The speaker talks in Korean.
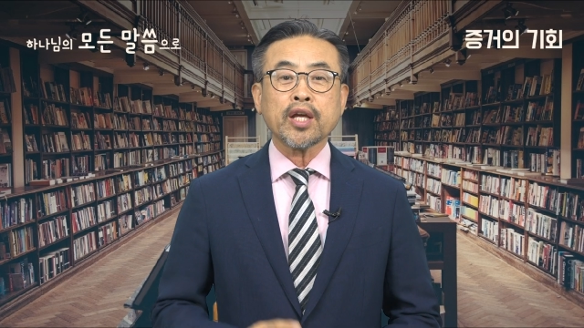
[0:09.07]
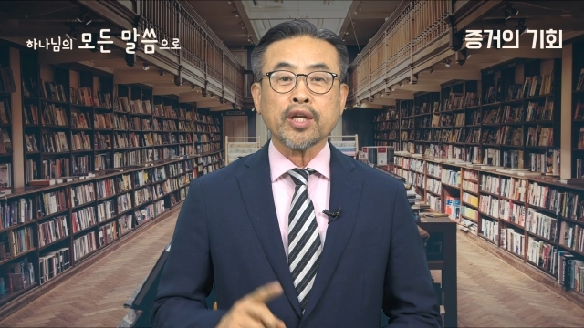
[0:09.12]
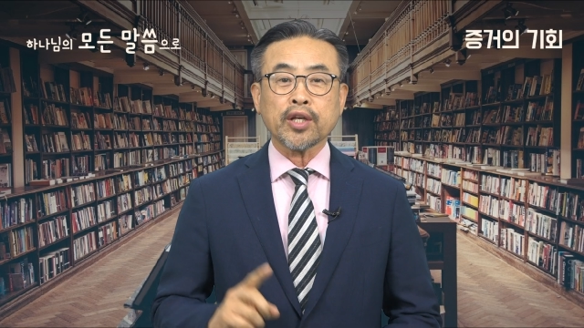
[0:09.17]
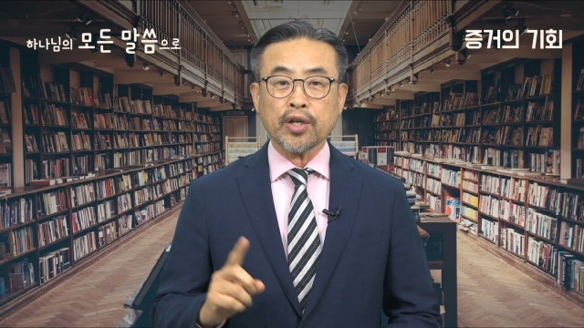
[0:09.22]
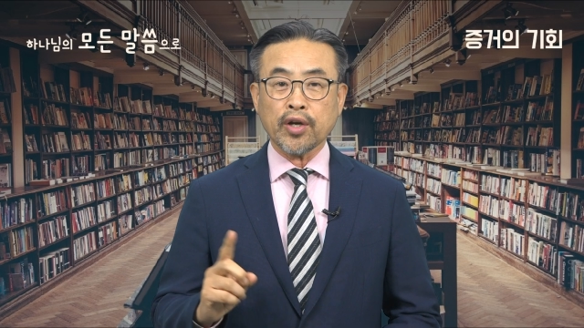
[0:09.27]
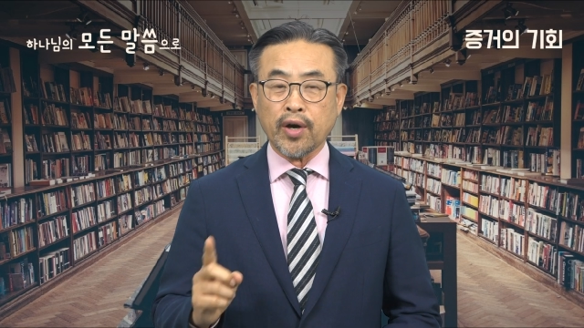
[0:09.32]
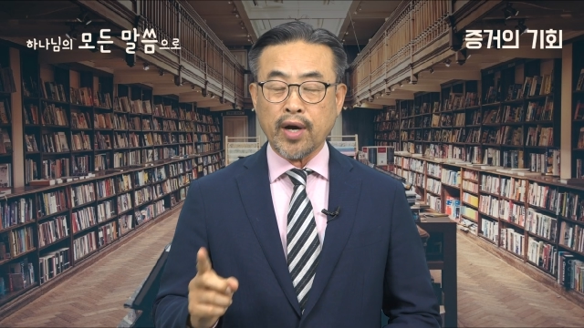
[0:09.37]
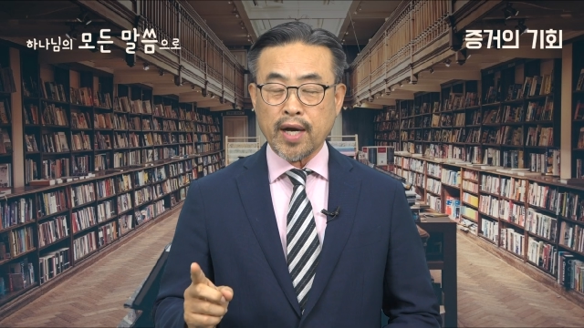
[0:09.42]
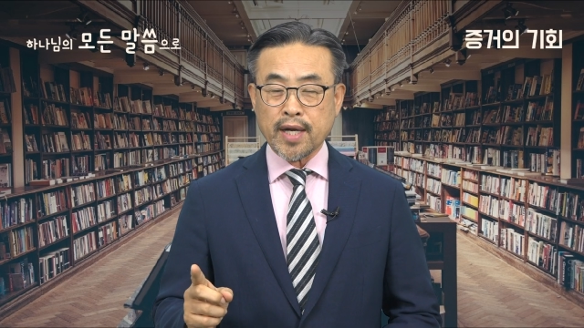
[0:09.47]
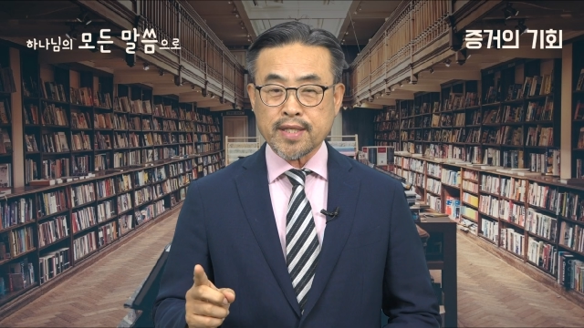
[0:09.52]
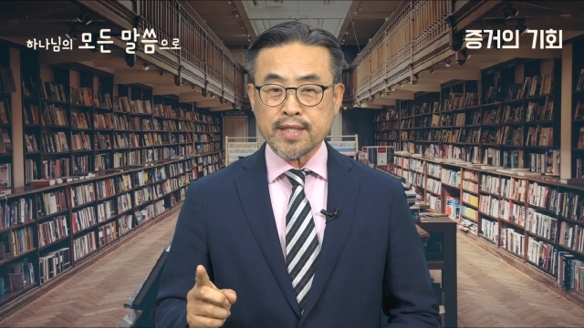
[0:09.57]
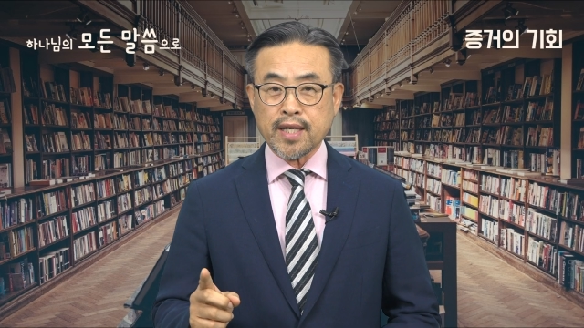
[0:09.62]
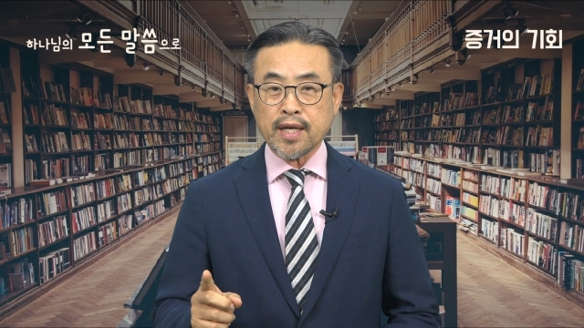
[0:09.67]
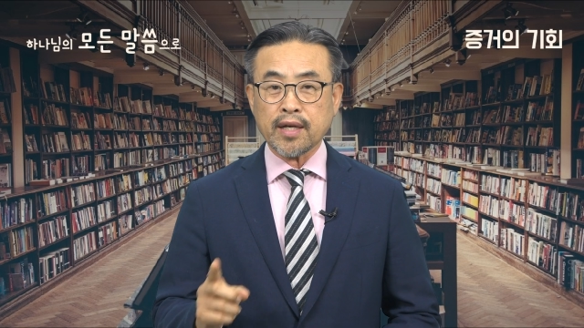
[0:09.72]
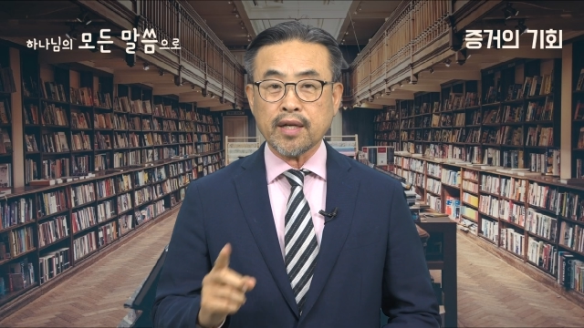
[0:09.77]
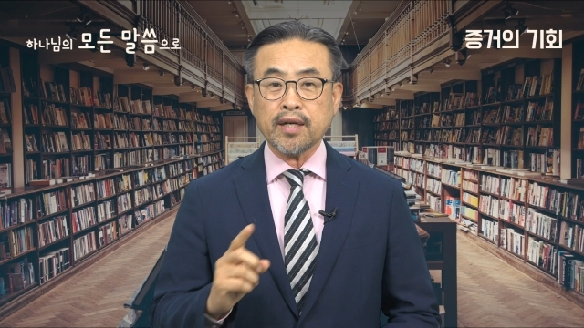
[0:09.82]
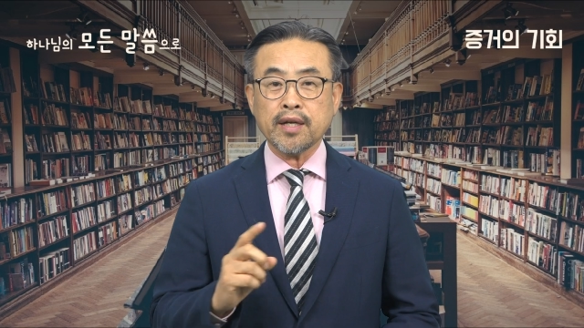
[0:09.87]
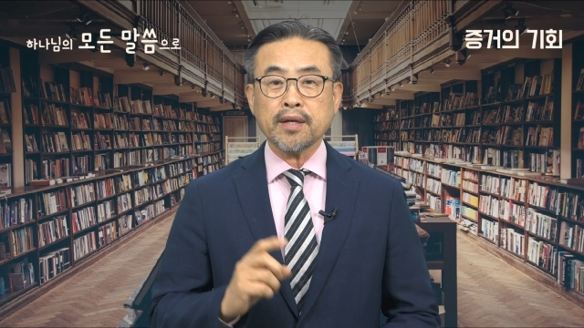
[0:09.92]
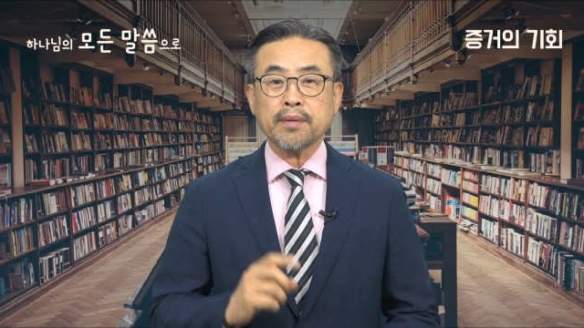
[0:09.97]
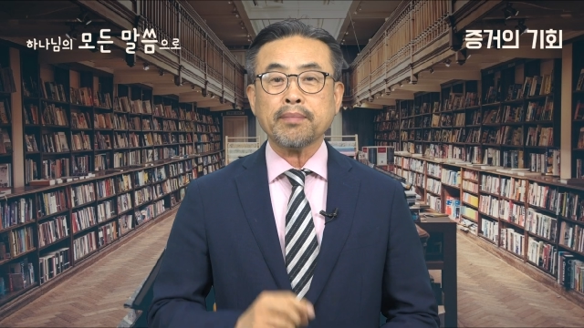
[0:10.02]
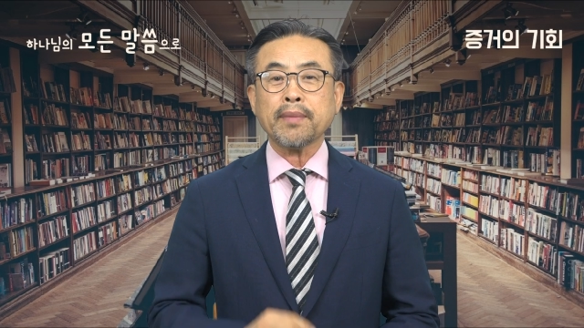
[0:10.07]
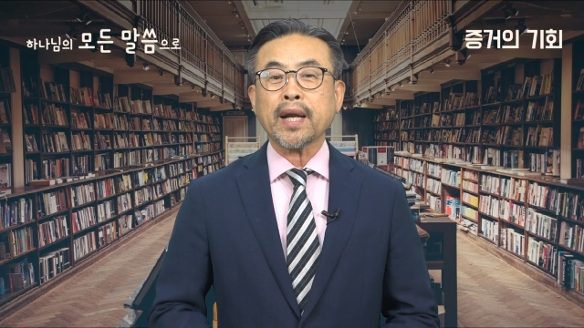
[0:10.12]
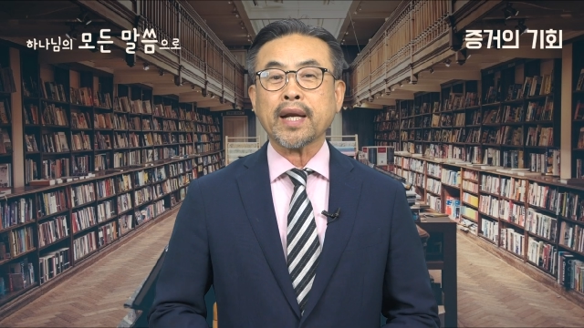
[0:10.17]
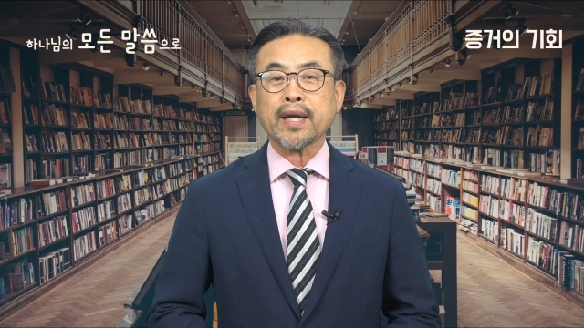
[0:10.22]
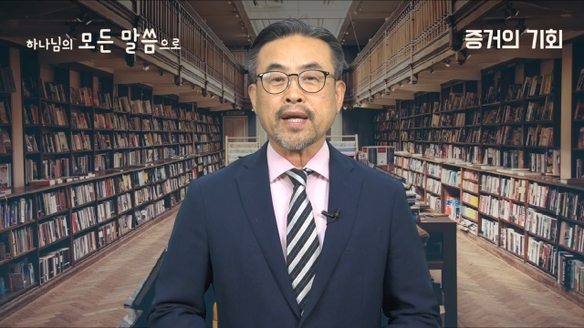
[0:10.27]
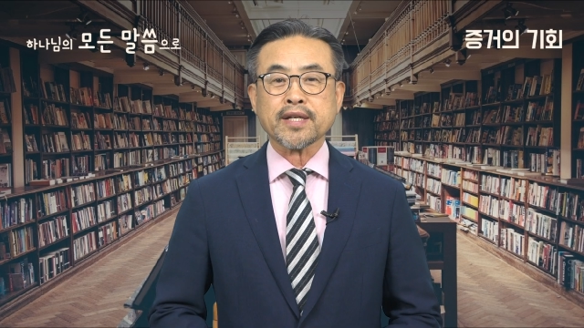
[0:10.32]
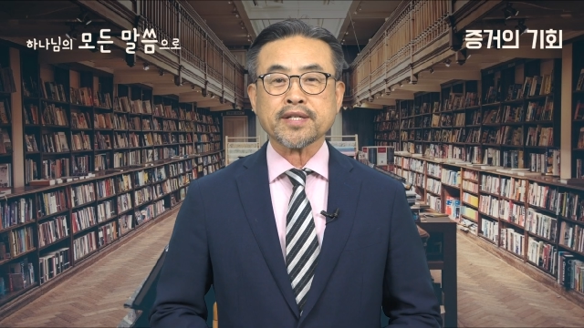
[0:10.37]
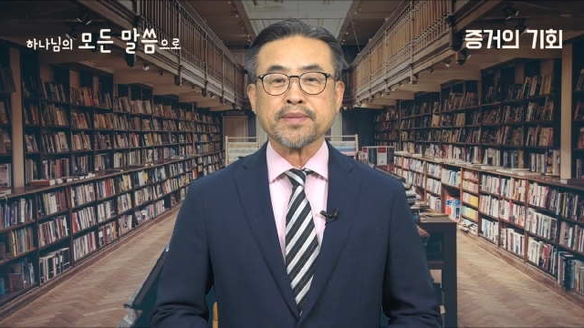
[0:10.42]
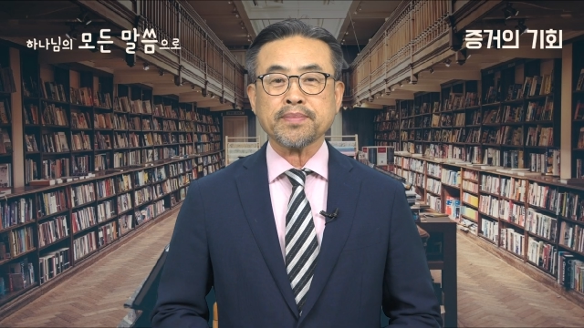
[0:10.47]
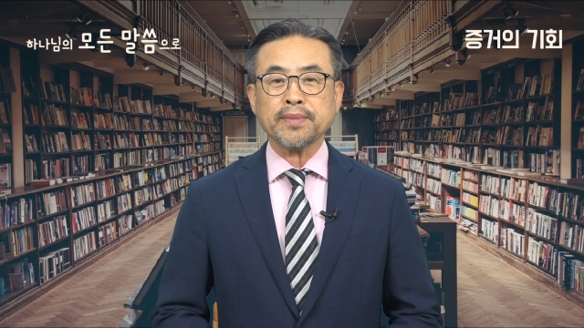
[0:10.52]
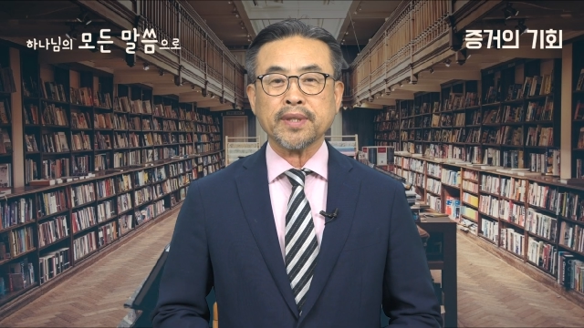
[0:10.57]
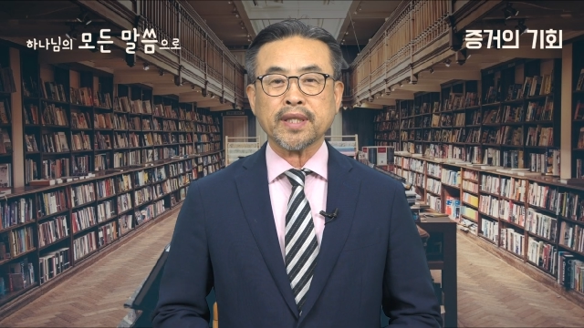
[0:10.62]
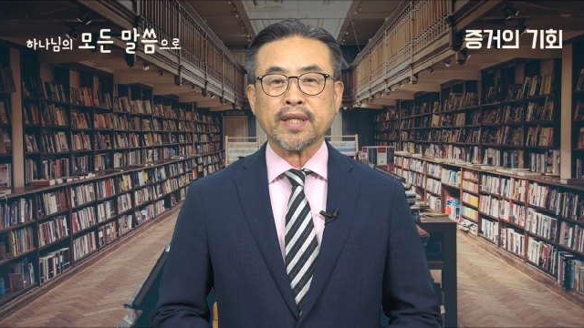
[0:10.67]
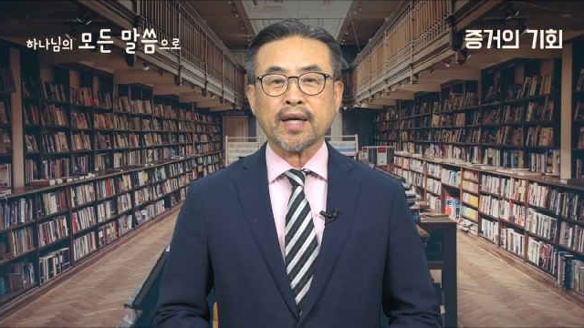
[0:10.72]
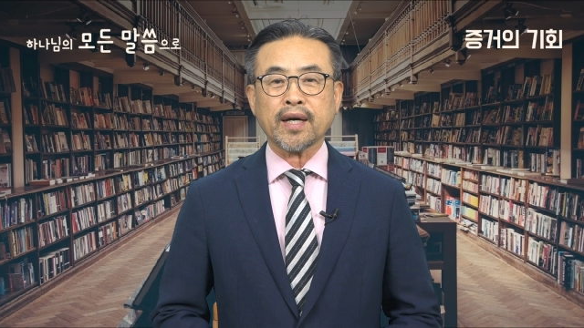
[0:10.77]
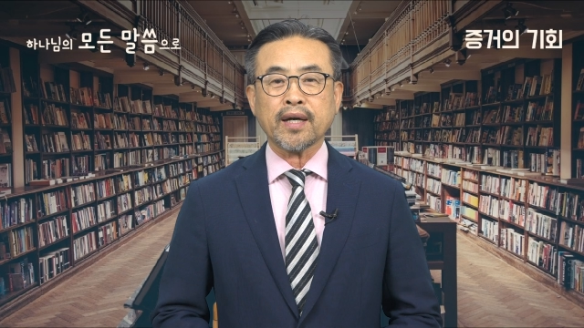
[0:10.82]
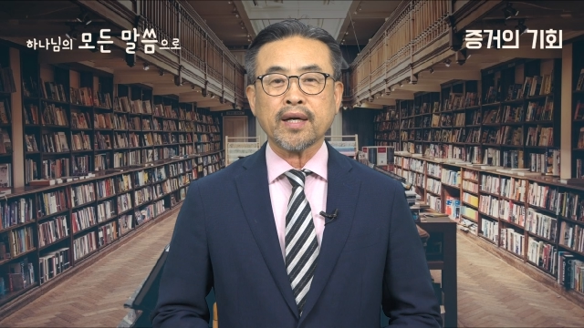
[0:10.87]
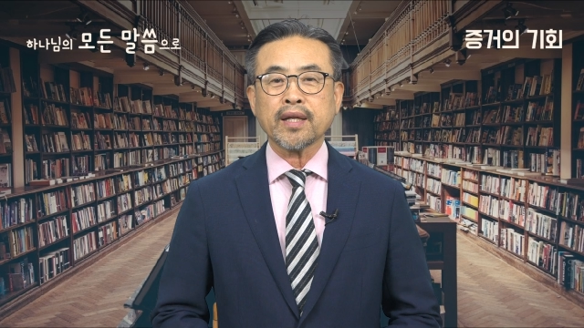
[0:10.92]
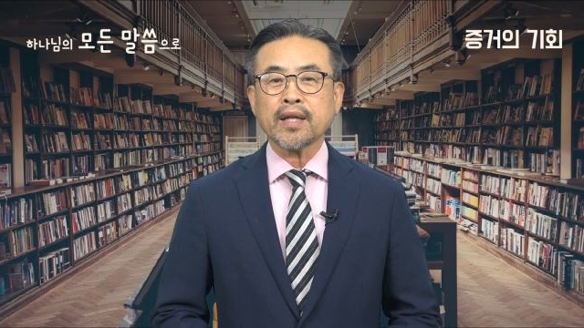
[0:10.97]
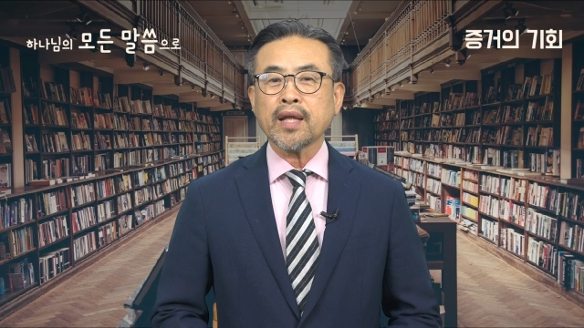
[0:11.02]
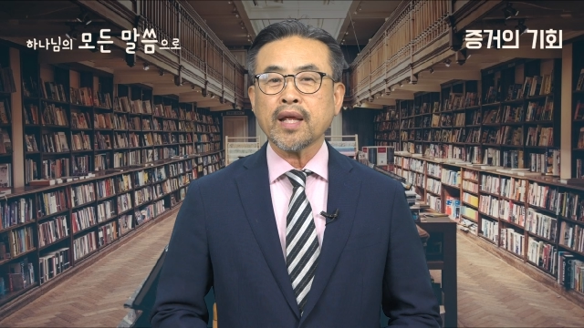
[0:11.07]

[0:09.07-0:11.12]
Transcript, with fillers: 여학생을 만났습니다.